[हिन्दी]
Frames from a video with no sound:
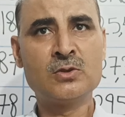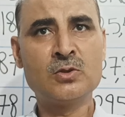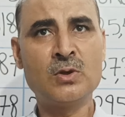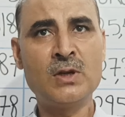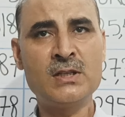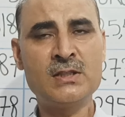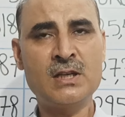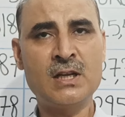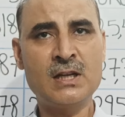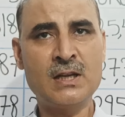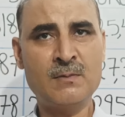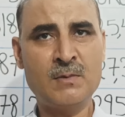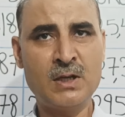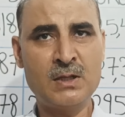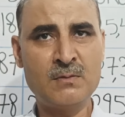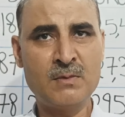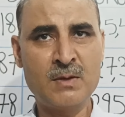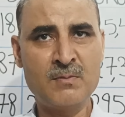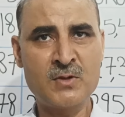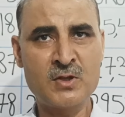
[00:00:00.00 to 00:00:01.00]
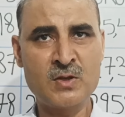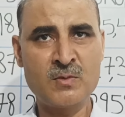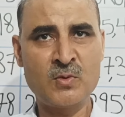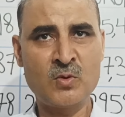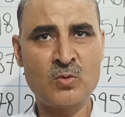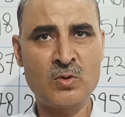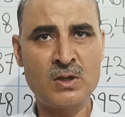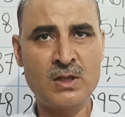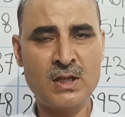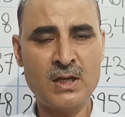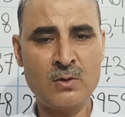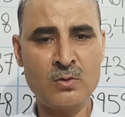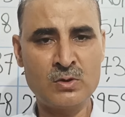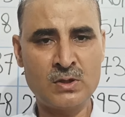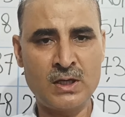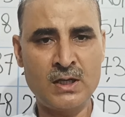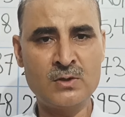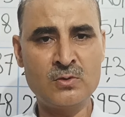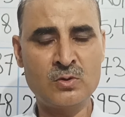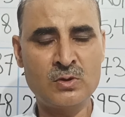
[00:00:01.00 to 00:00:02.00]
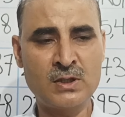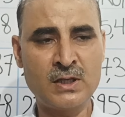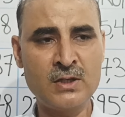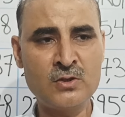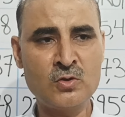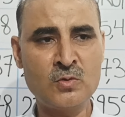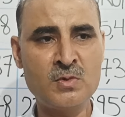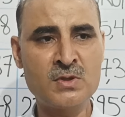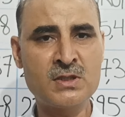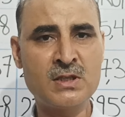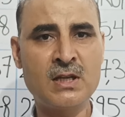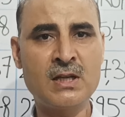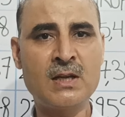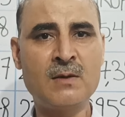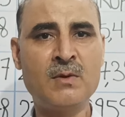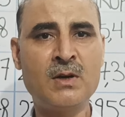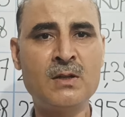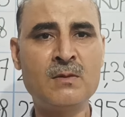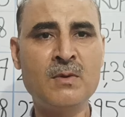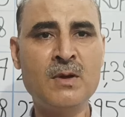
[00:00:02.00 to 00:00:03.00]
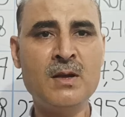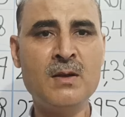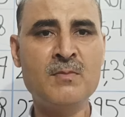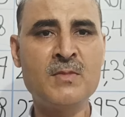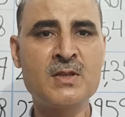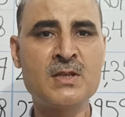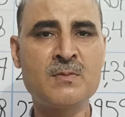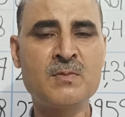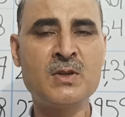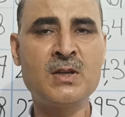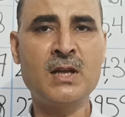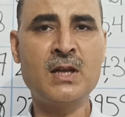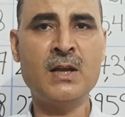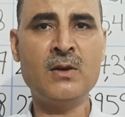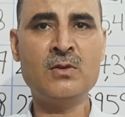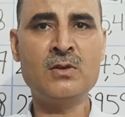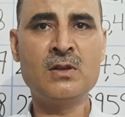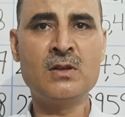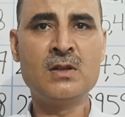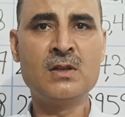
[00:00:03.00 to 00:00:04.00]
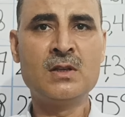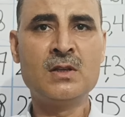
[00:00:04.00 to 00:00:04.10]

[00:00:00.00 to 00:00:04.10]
सोलह साल के बाद में पी होलदार ऑथराइज होता है चौबीस साल के बाद में पी नायब